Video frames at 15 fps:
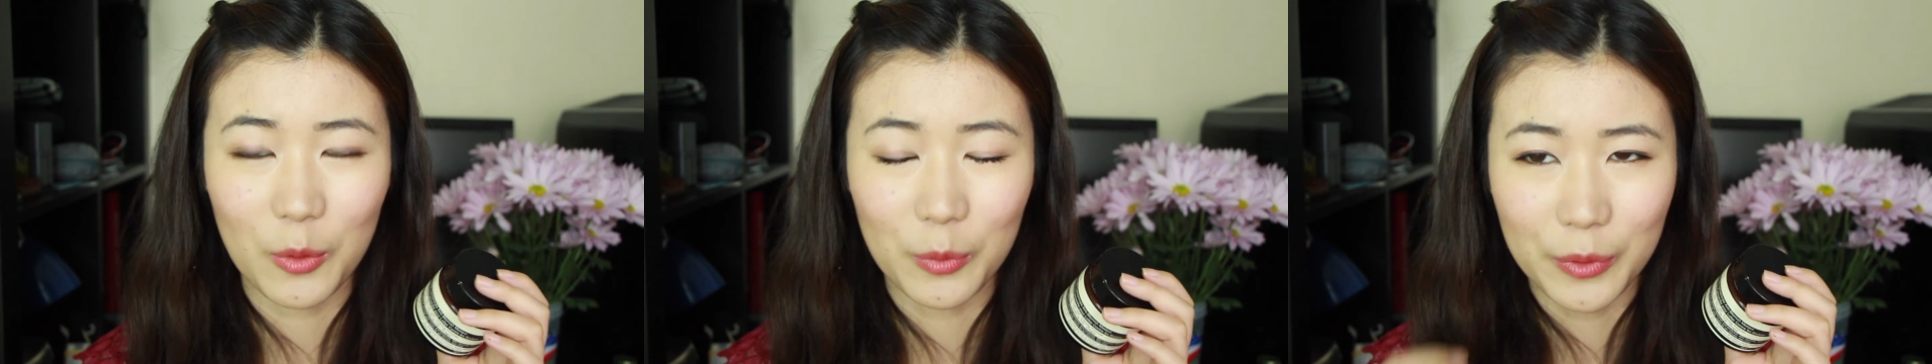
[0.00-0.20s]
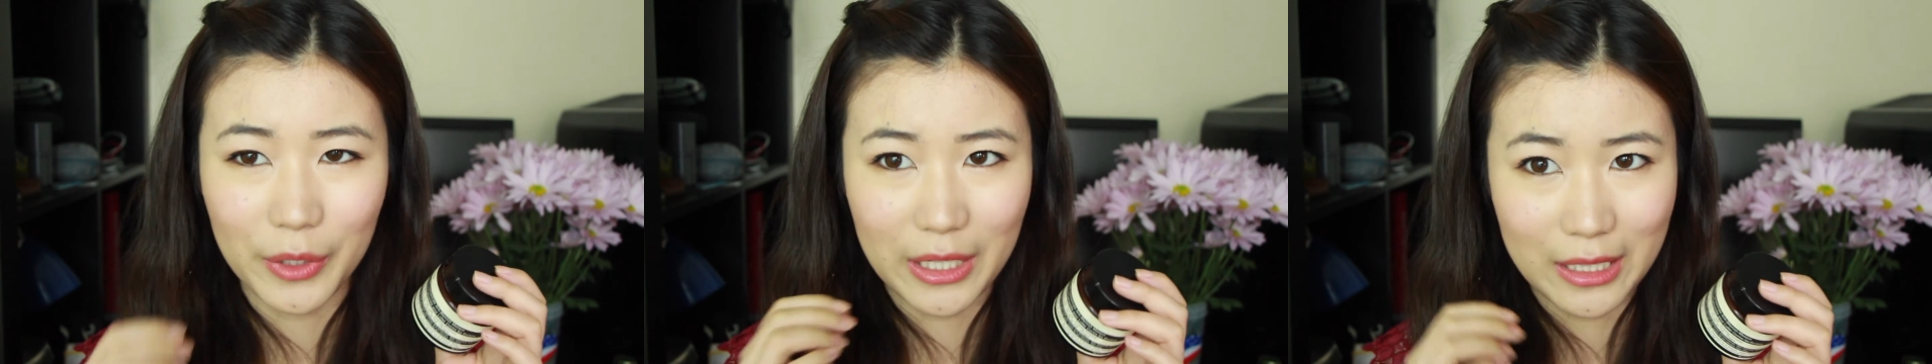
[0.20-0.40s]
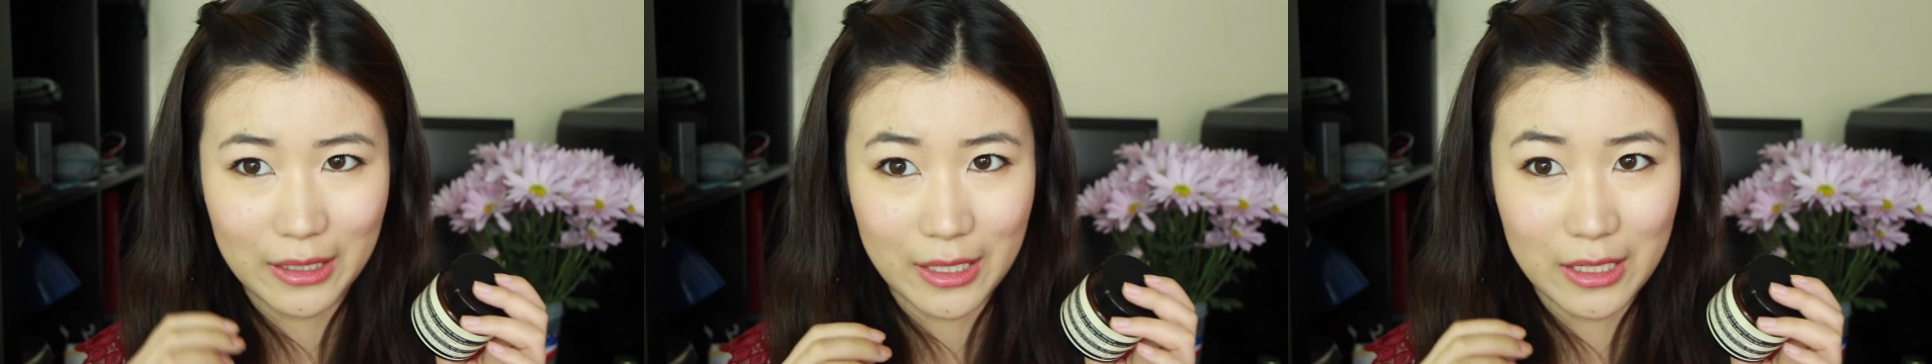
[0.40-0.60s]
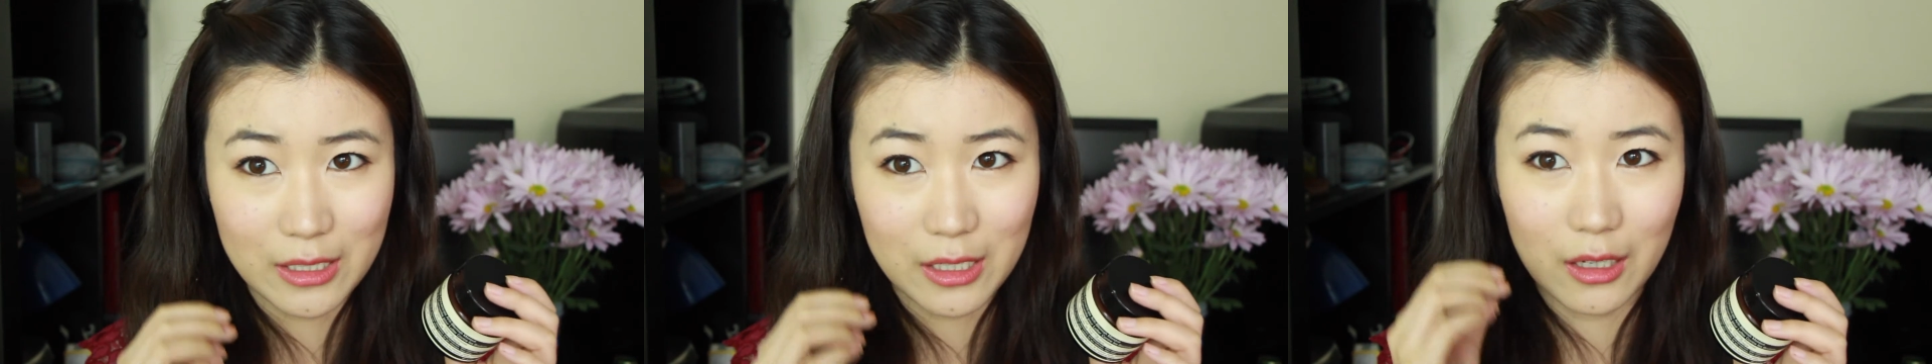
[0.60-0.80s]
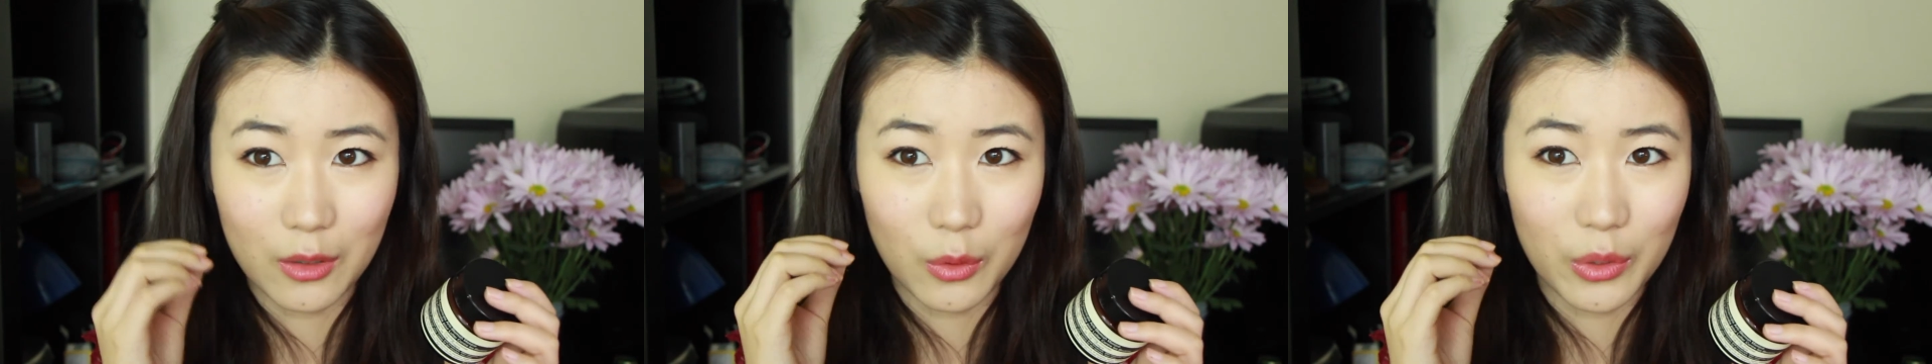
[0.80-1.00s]
后脸
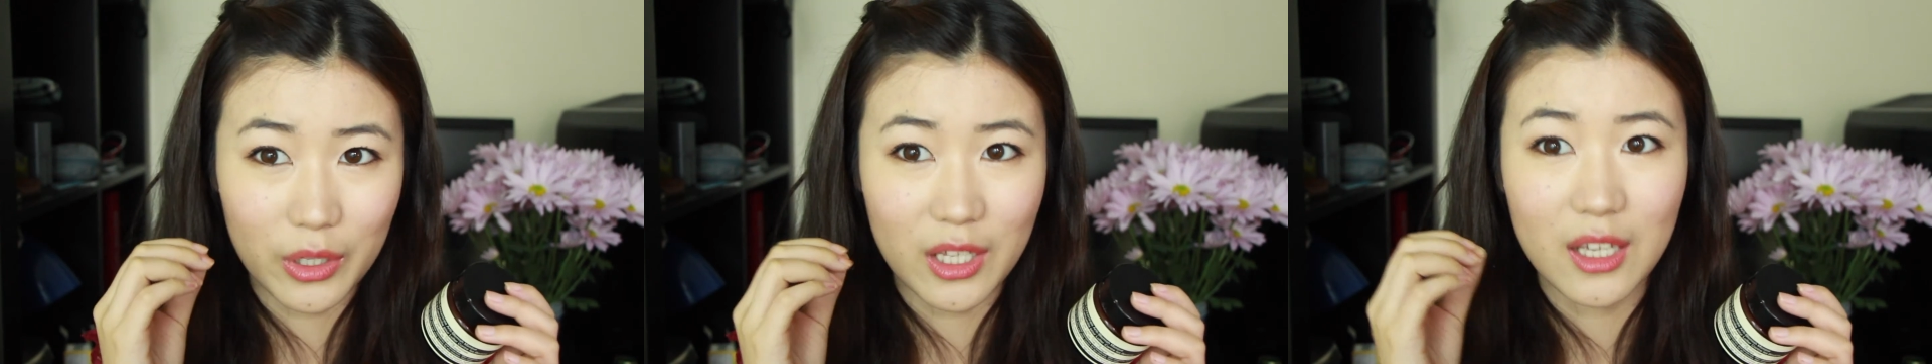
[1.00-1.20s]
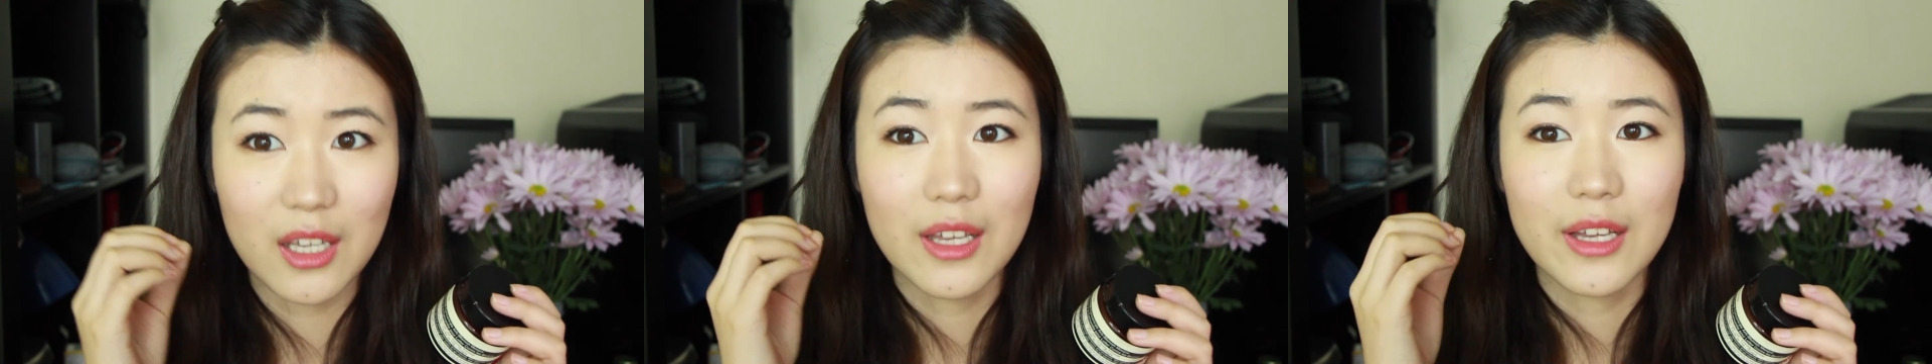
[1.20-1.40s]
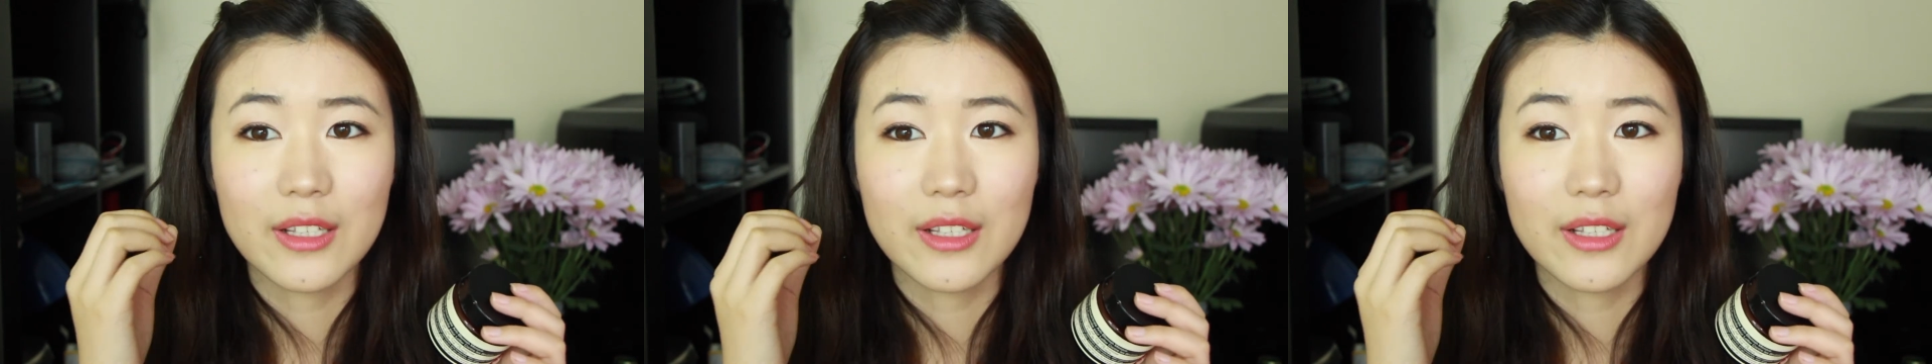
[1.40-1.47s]
上会